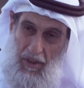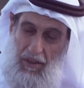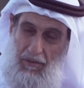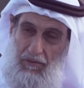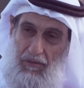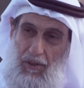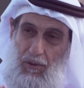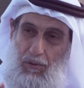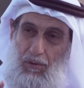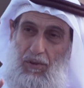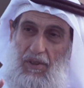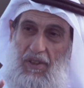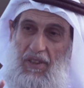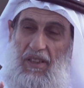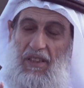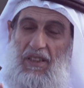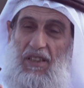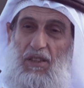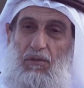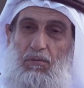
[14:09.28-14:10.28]
يرفعوا
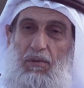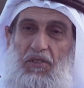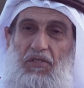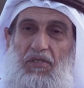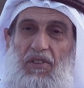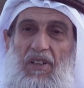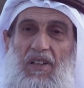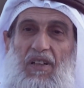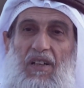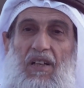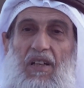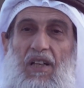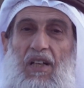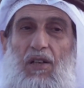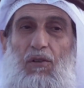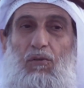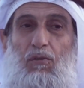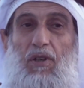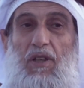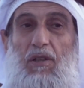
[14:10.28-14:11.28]
إليه بصرا
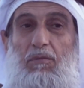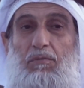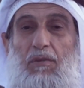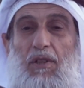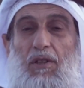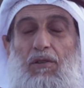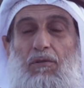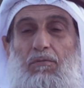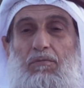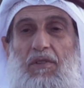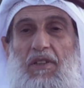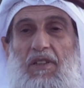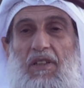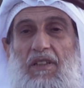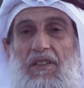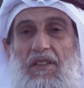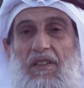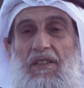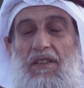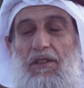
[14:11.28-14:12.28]
ولم يقم
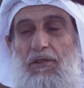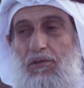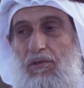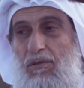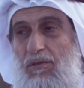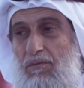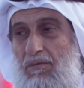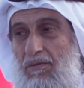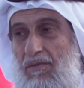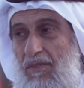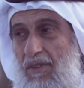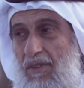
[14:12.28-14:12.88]
إليه رجل